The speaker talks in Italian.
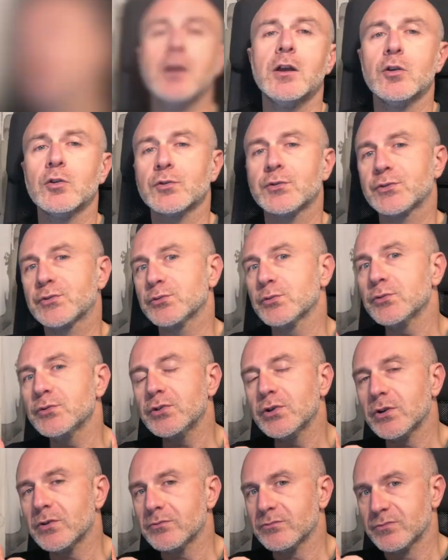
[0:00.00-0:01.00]
Lo
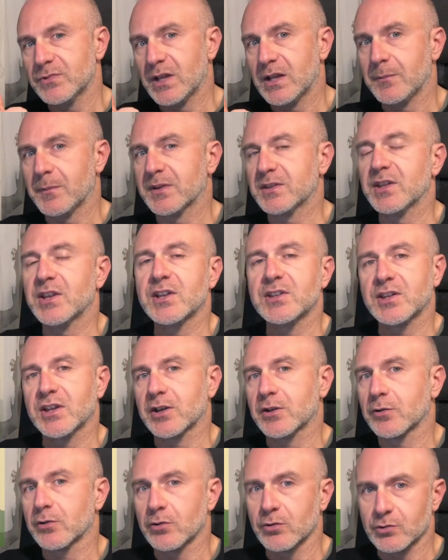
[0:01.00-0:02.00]
studio delle materie
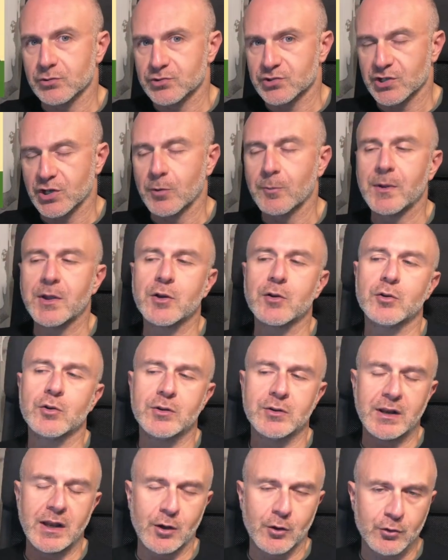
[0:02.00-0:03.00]
tecnologiche, o meglio,
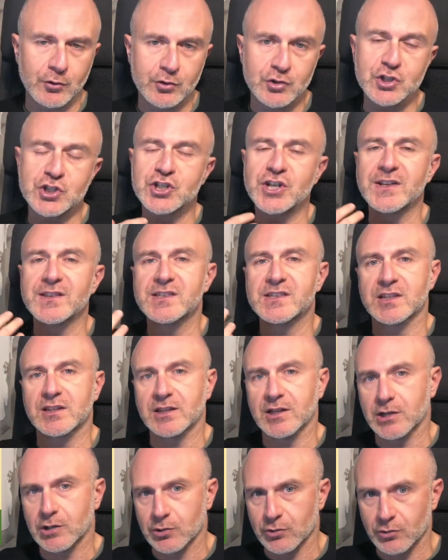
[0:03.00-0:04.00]
la conoscenza
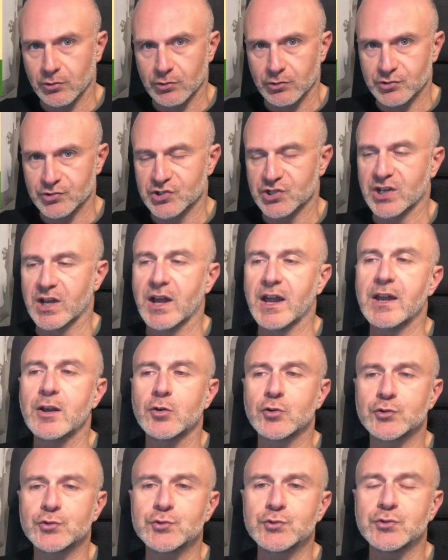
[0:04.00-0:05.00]
tecnologica e lo
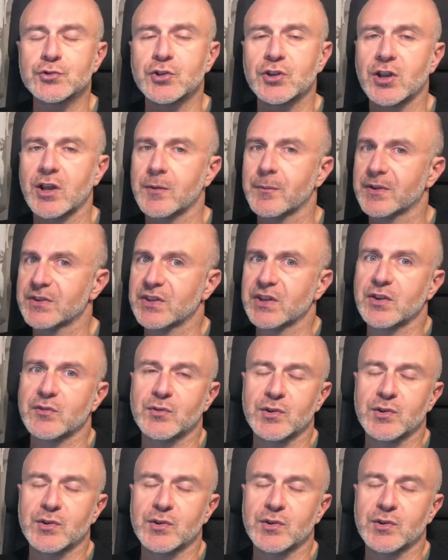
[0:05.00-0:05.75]
studio delle materie